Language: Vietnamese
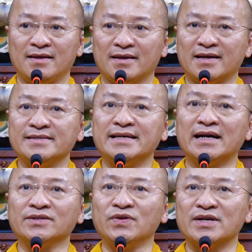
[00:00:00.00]
cái
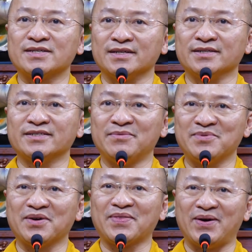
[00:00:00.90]
nhân duyên sự sống
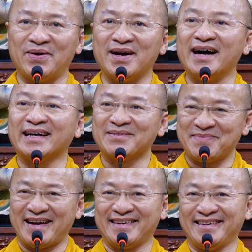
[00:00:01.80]
của tôi ở kiếp
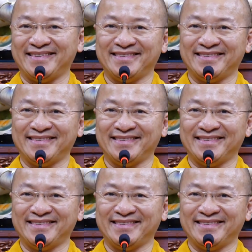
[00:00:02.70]
này đó,